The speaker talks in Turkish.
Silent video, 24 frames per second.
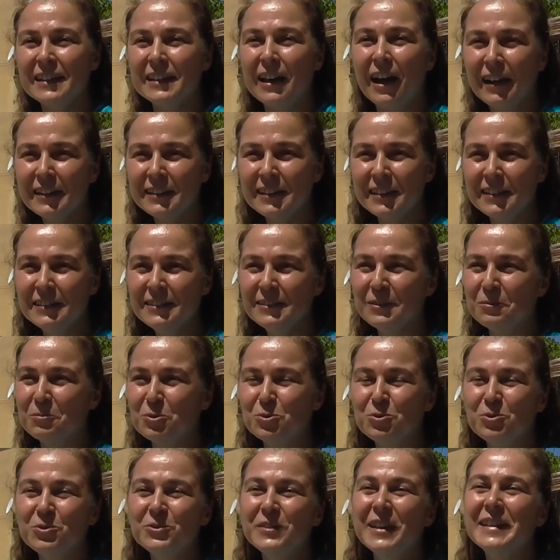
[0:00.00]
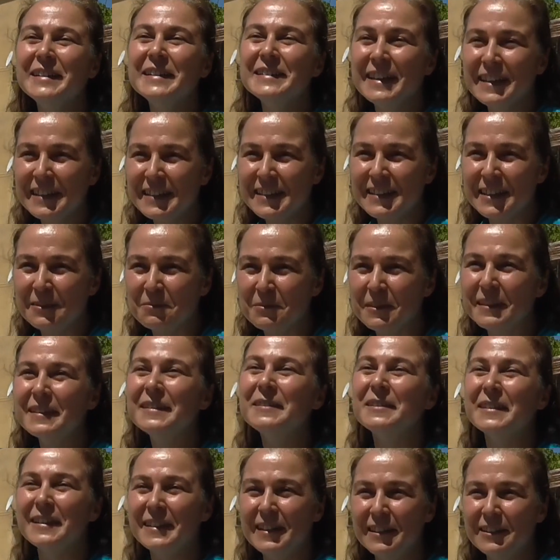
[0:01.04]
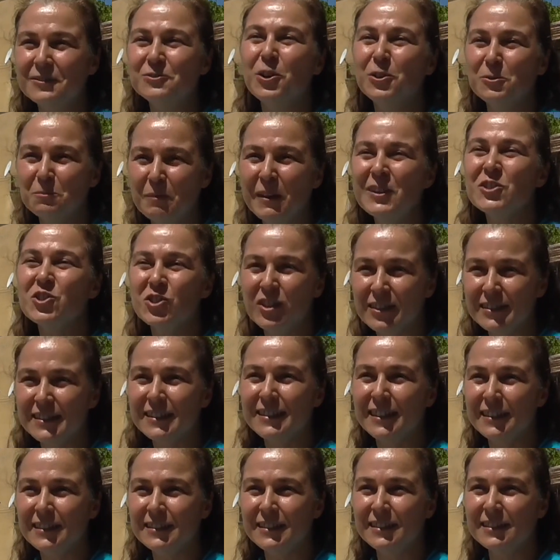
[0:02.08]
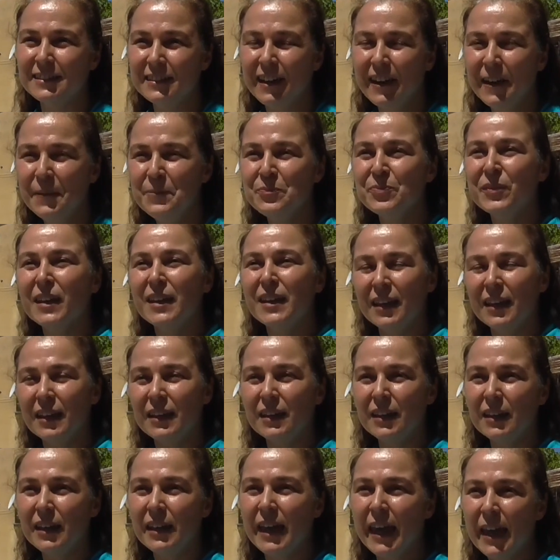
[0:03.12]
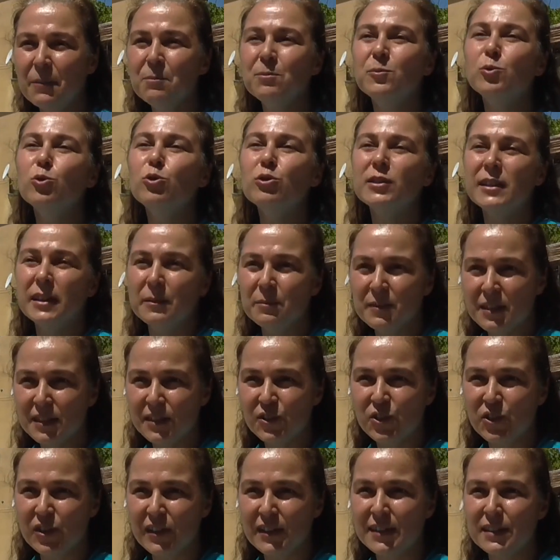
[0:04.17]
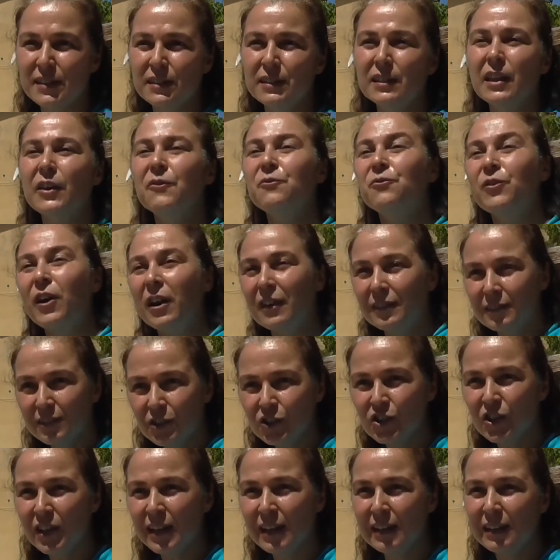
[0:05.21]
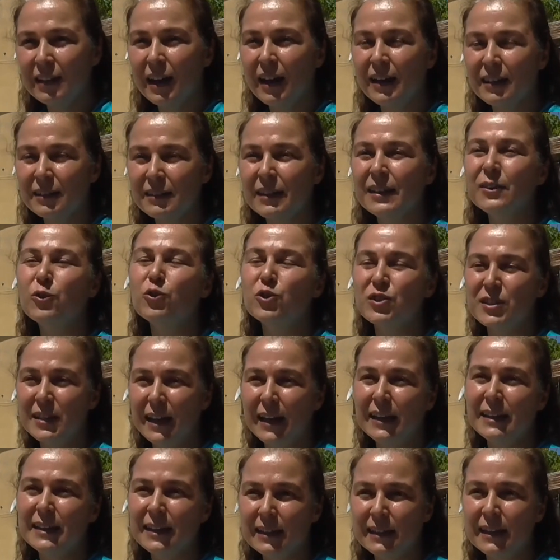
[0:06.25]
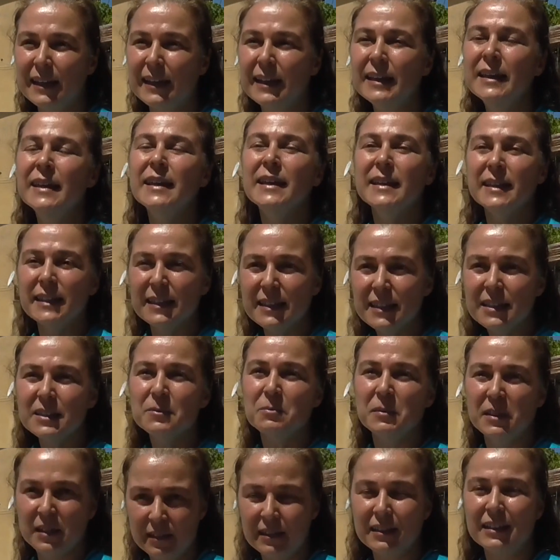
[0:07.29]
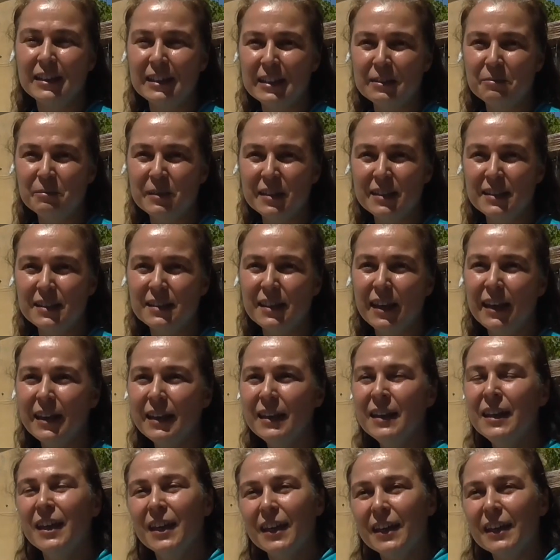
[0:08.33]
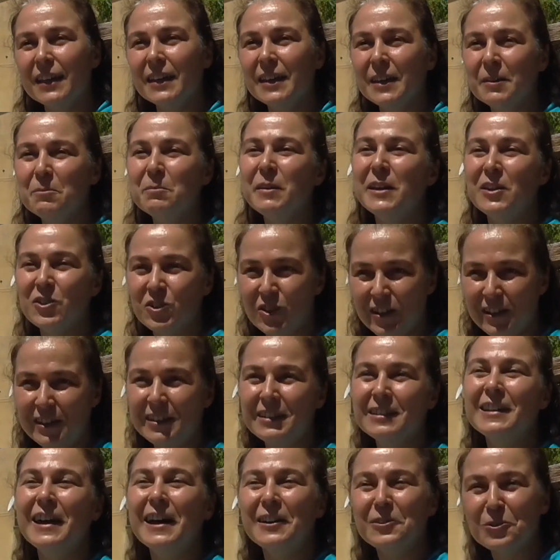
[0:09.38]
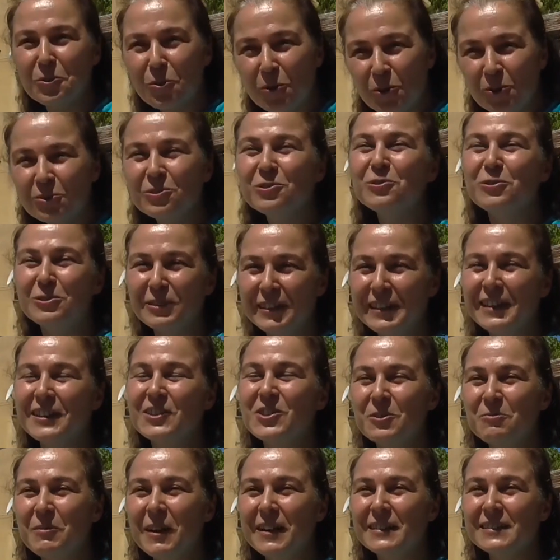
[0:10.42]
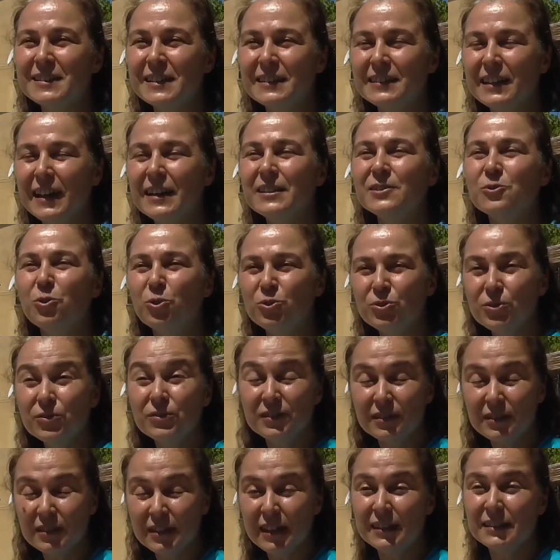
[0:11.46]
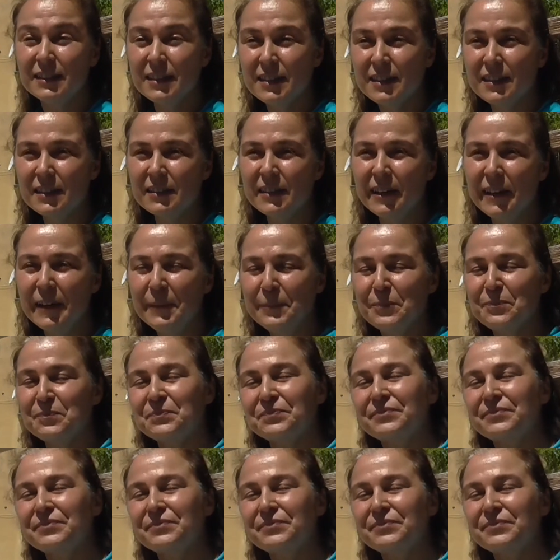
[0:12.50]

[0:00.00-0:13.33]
Lakin bunun neredeyse bir e, 4-5 katı kadarı da e, hem ülkemiz içerisinde farklı şehirlerde özellikle özellikle İzmir ilimizde e, Beyşehirler yoğunlukla yaşamaktalar. Onun yanı sıra